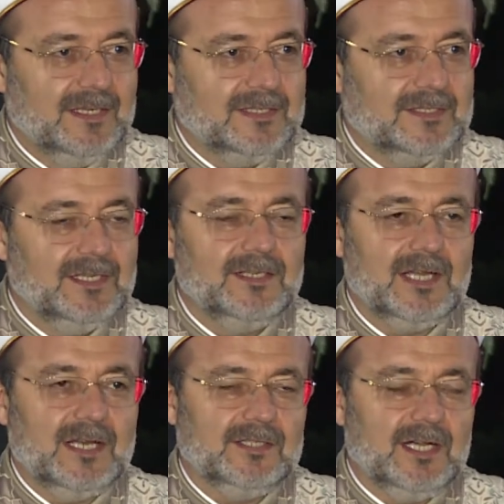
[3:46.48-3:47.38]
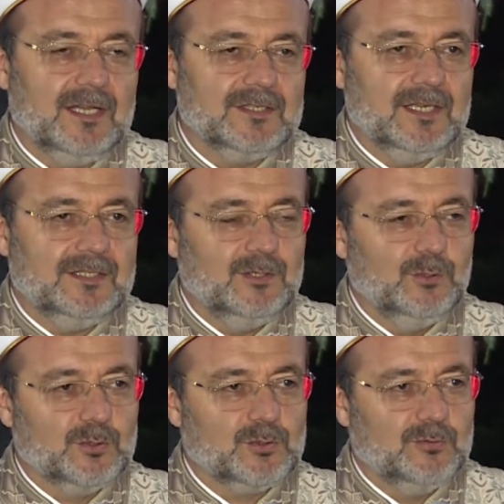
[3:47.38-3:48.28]
Zindanda Hazreti
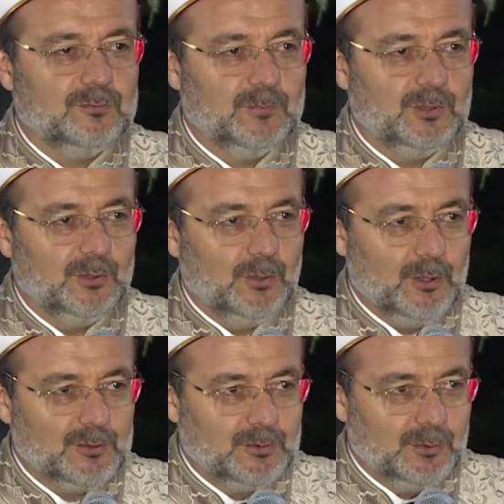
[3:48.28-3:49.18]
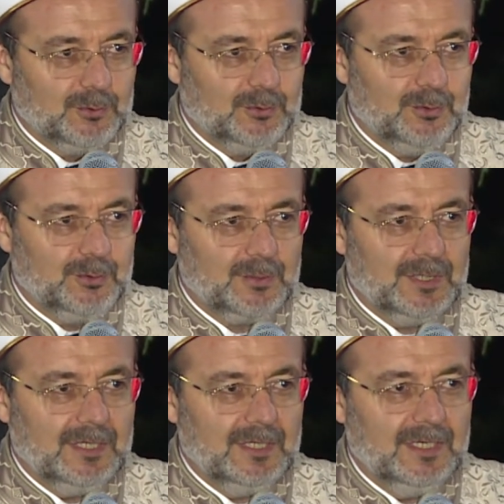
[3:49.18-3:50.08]
Yusuf mu özgürdür
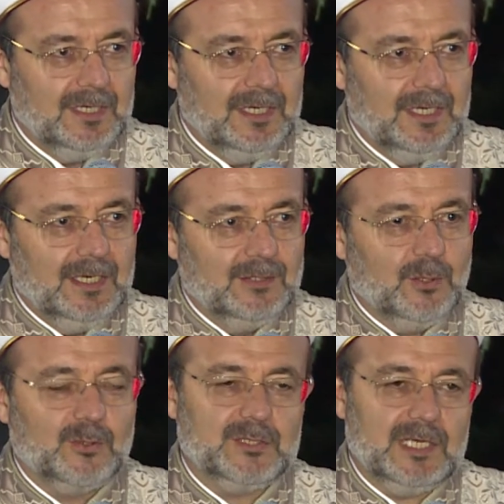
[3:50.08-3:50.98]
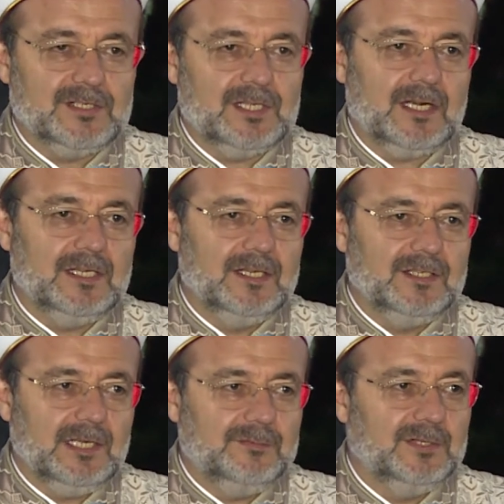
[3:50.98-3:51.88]
yoksa
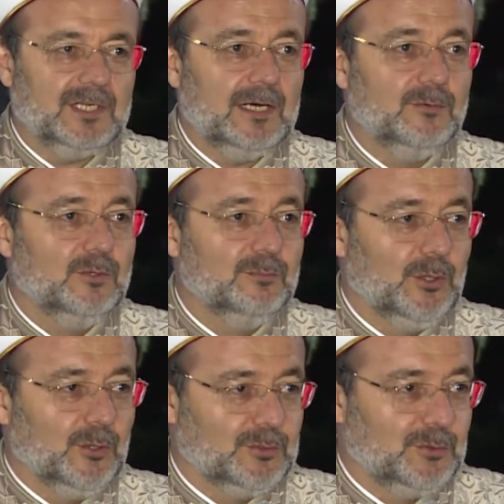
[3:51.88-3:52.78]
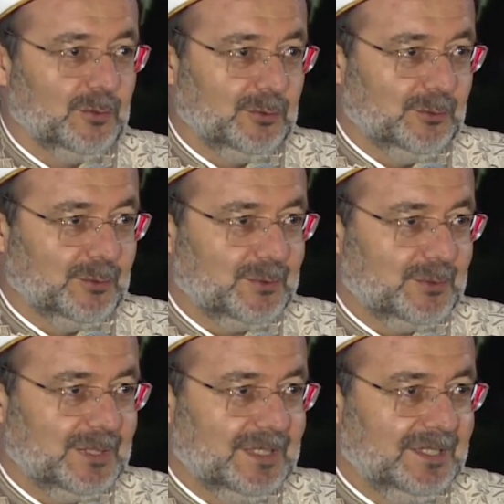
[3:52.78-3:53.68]
sarayında Firavun mu özgürdür
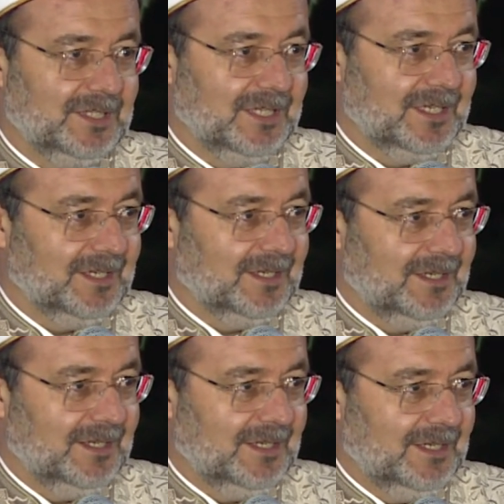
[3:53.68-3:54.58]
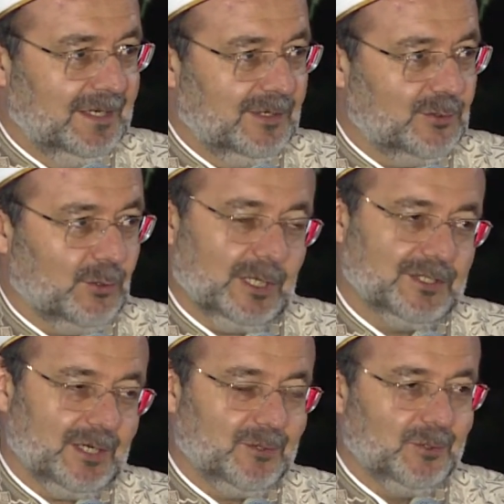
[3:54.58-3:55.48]
diye
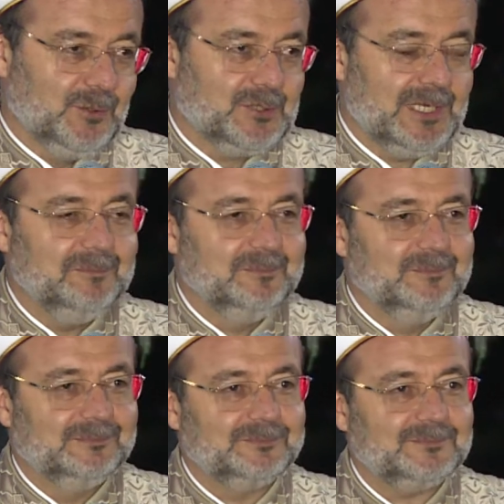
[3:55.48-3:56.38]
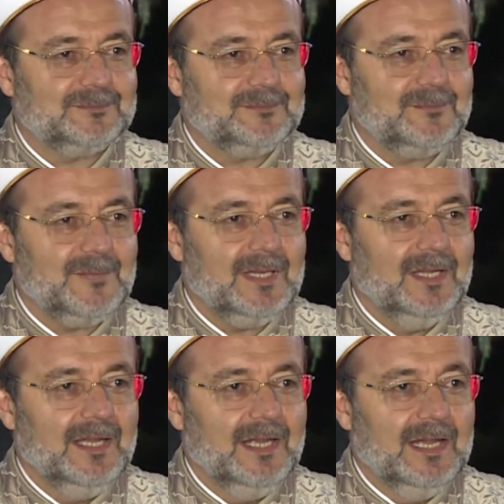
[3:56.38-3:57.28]
soracak olursam
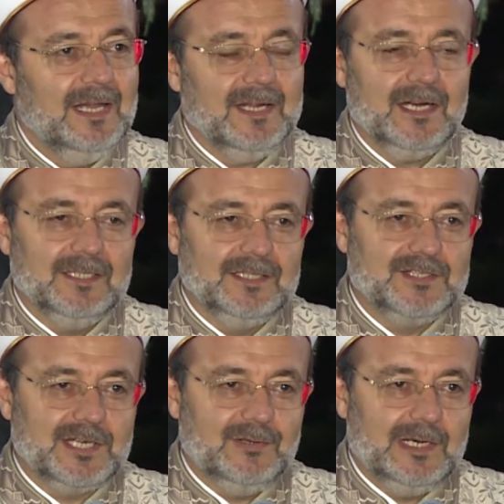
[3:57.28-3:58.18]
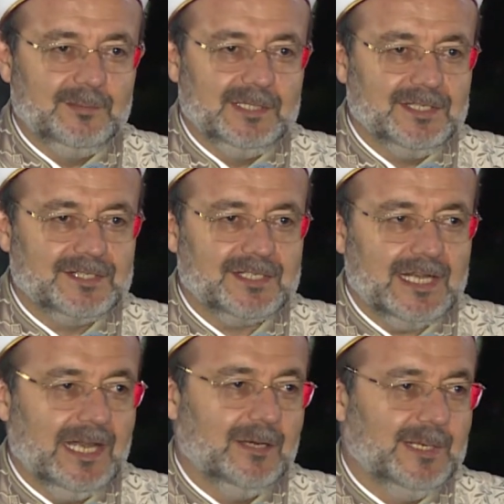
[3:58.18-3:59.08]
herhalde cevabınız
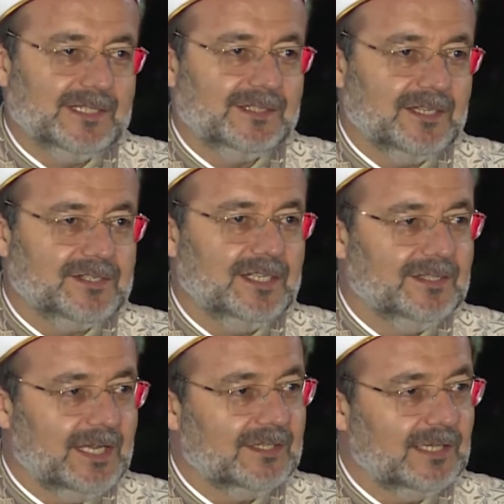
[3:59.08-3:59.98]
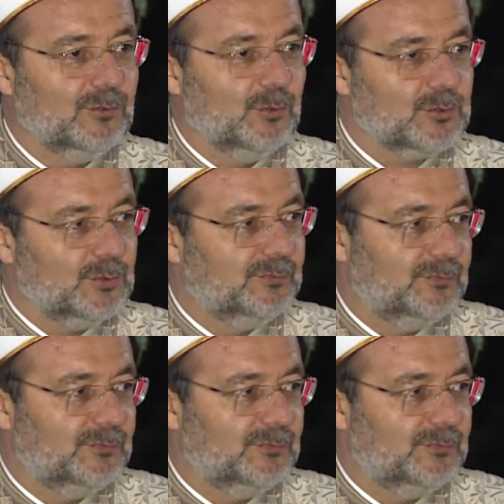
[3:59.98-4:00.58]
elbette zindanda Yusuf